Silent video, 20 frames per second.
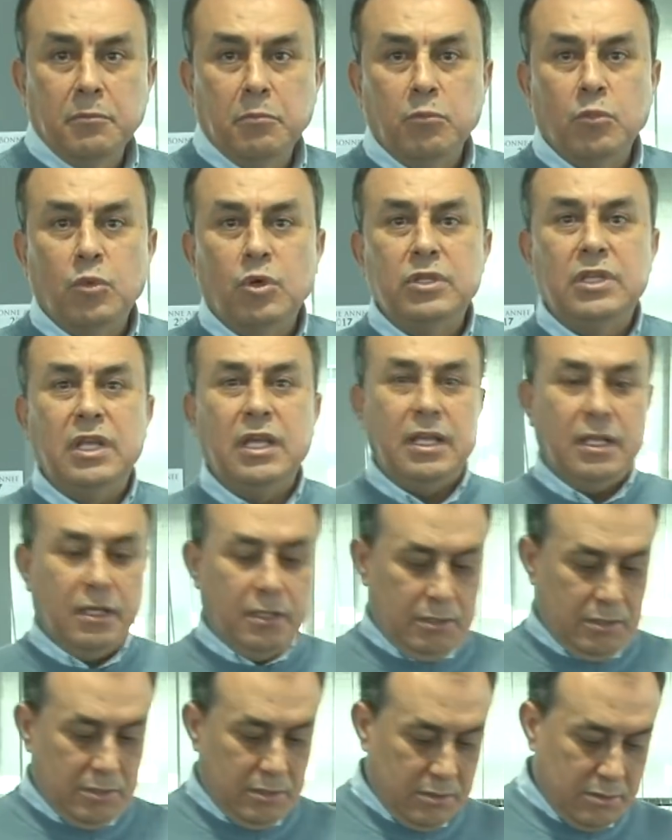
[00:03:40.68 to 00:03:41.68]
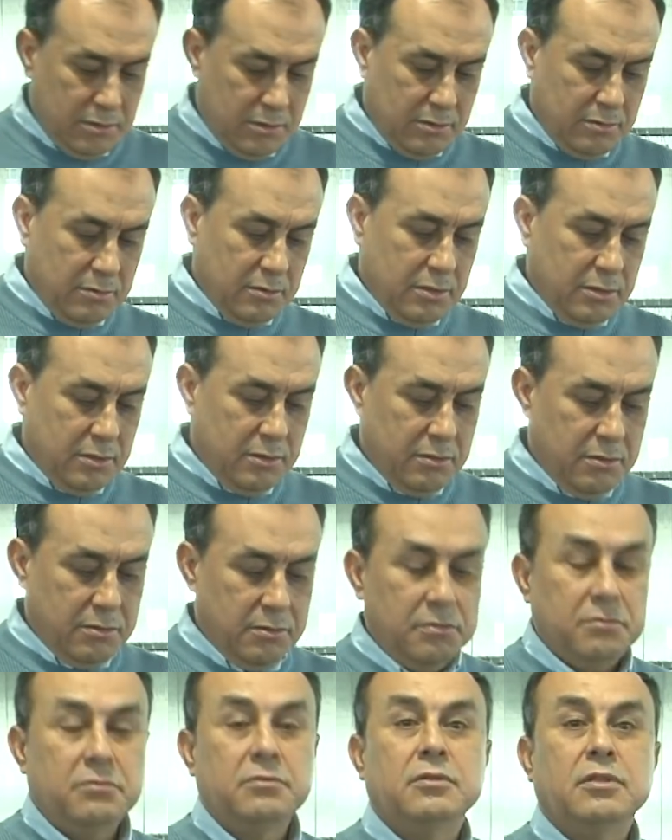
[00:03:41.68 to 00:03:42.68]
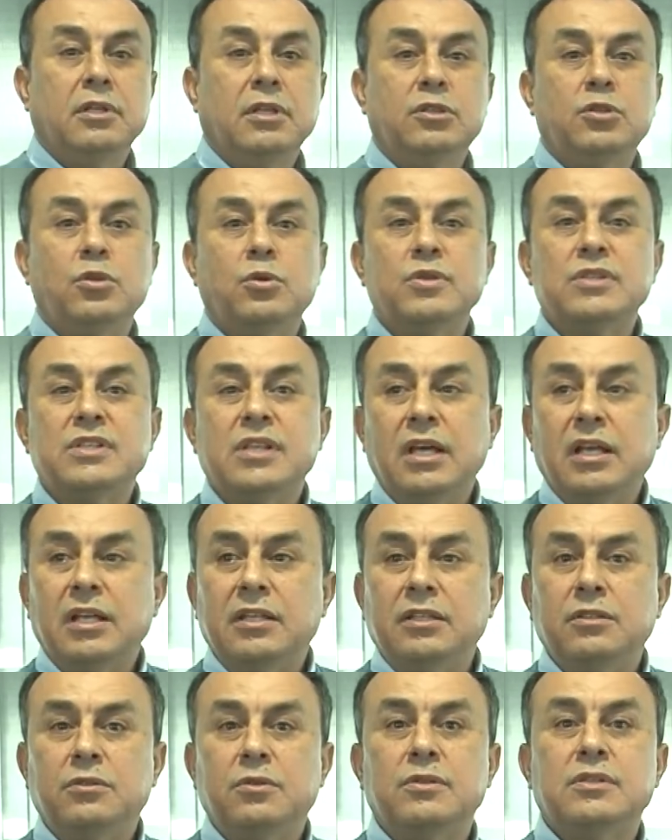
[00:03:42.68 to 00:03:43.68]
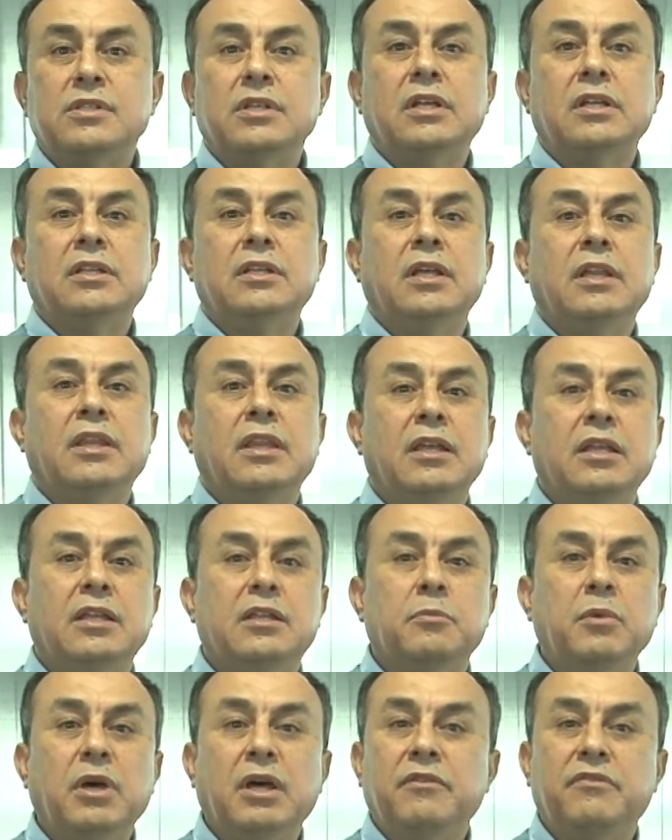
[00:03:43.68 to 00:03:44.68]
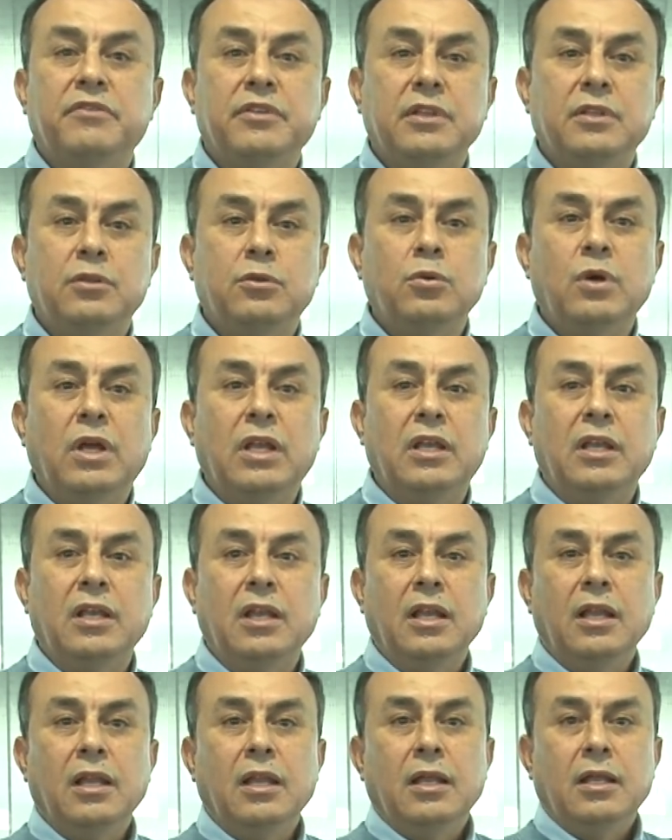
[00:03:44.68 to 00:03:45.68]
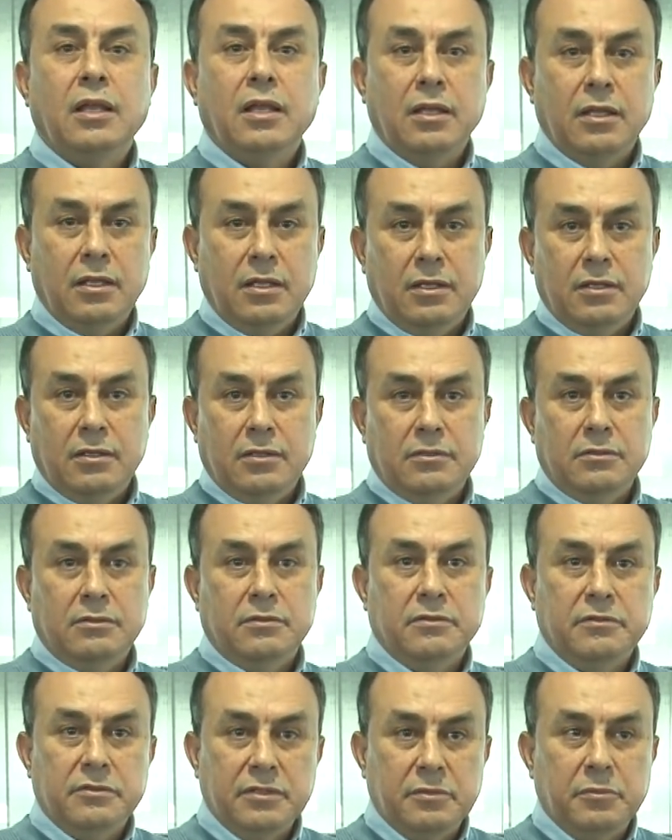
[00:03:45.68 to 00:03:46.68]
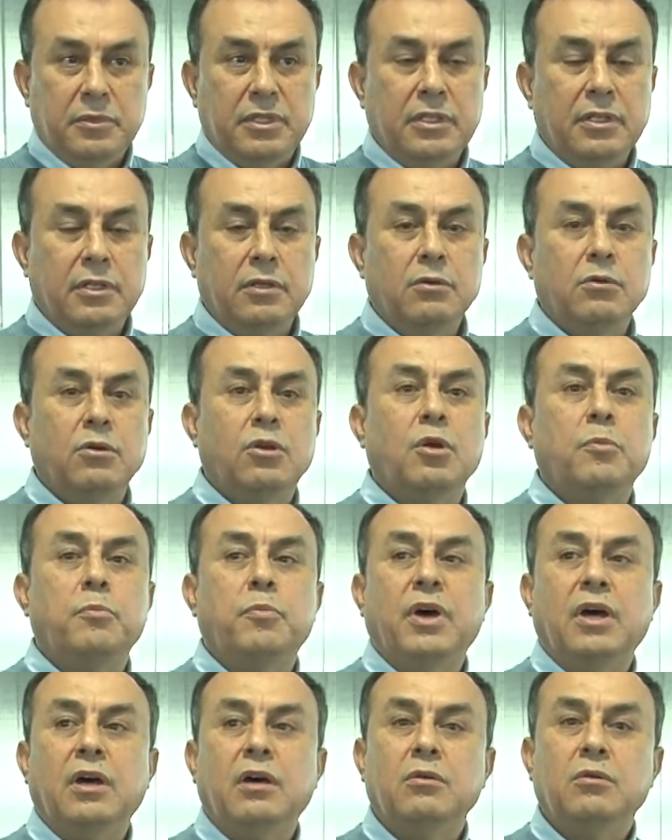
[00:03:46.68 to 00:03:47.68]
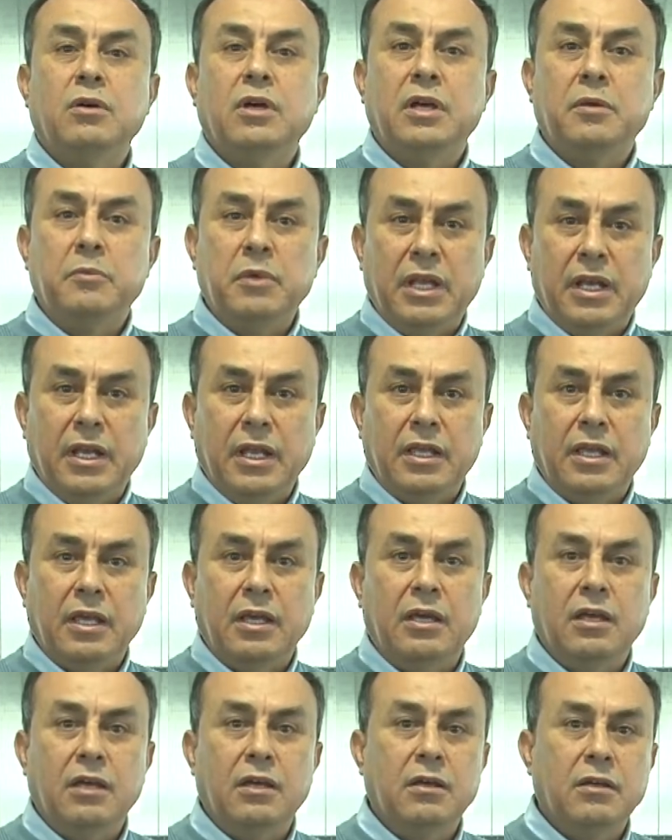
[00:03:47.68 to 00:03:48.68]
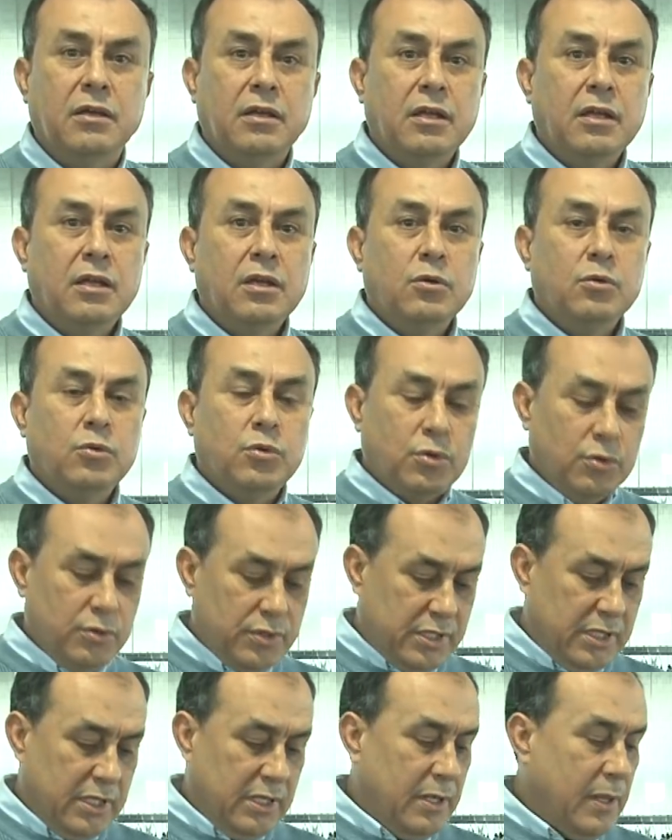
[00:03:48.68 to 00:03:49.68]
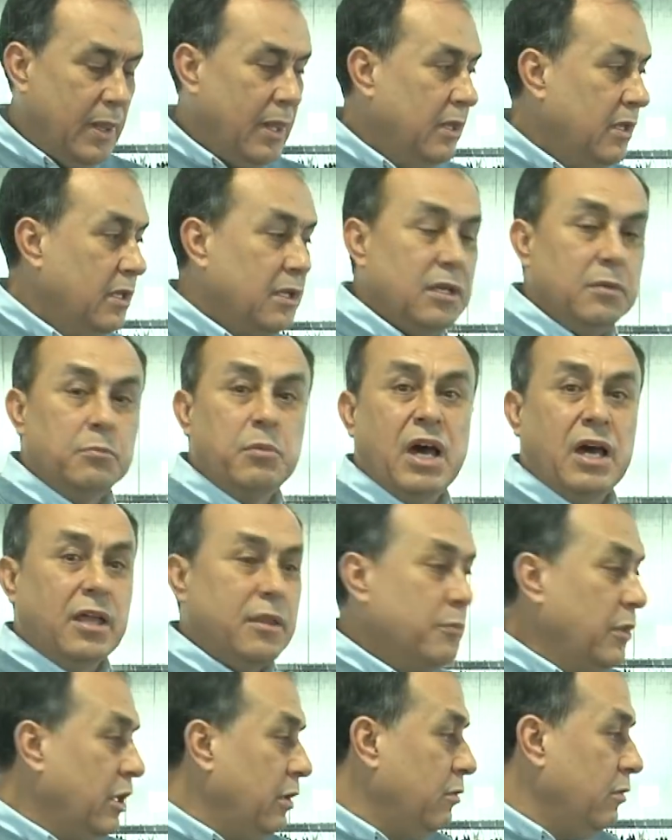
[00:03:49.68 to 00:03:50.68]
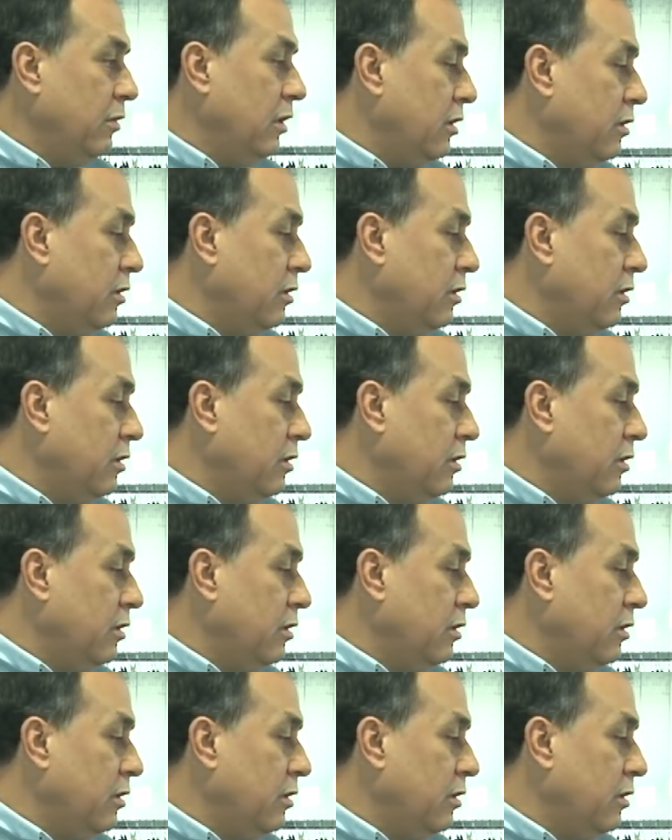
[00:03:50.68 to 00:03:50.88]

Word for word: موديل آه، تروساردي تروساردي هذا يتباع في دول فهمتني أوروبا وأمريكا وروسيا البعض منه